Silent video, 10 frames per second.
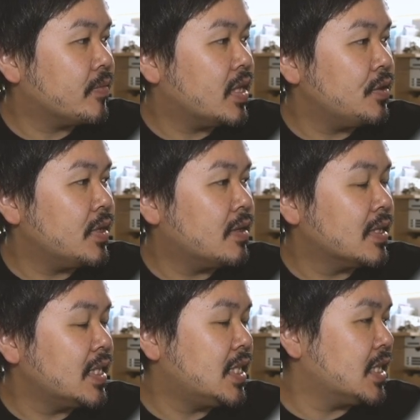油断は
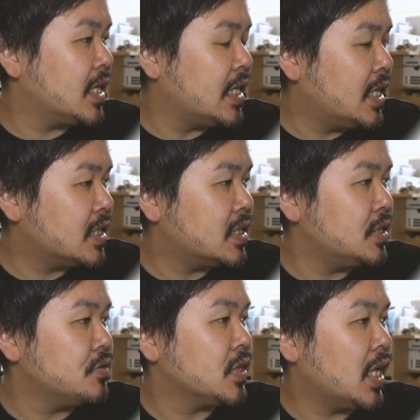できないなって
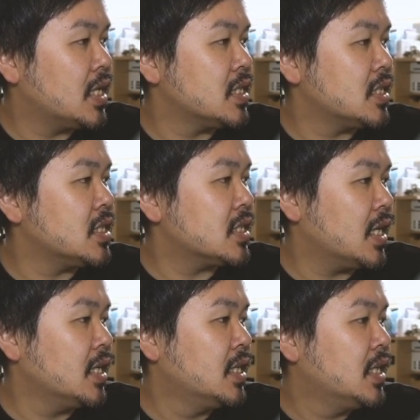いう感じでし
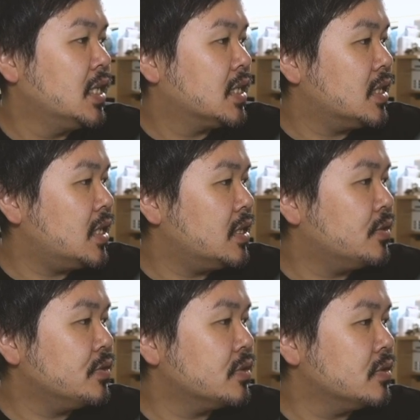た。で、
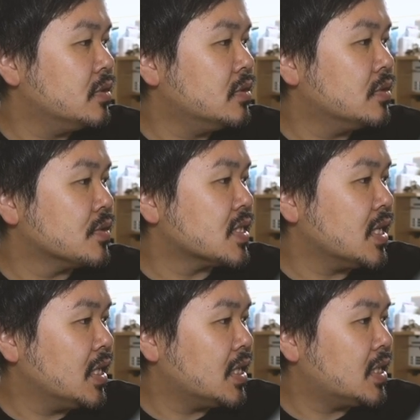どんどんどんどん
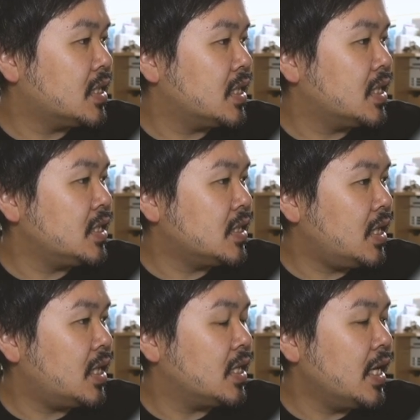下がってき
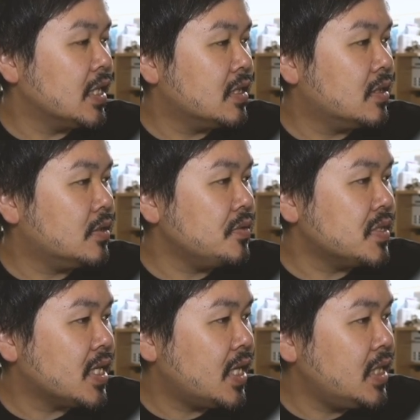て、やっと
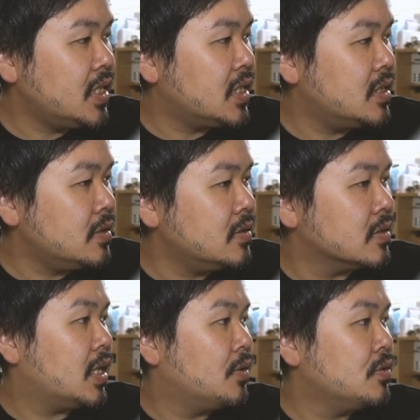最
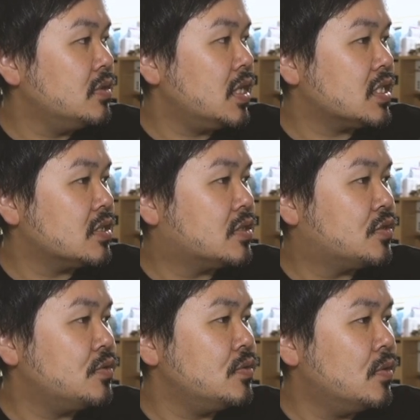近、6月
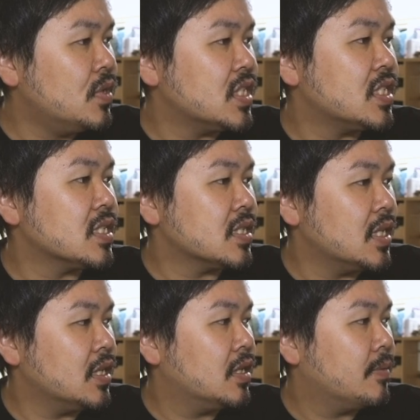15日です
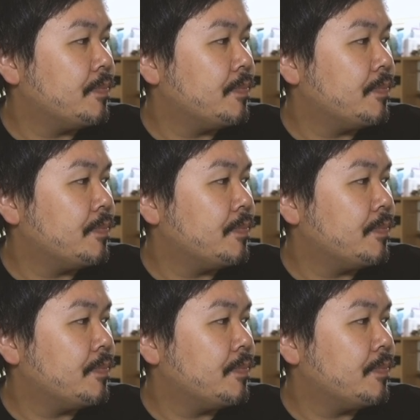ね、